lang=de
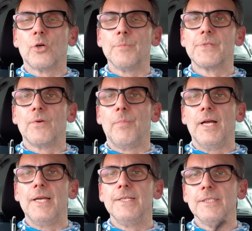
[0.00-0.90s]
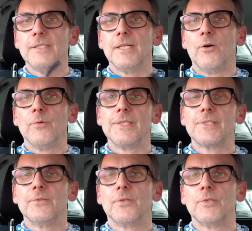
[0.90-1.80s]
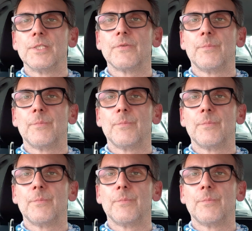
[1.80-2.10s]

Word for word: kommt vorbei, auch wenn es nur kurz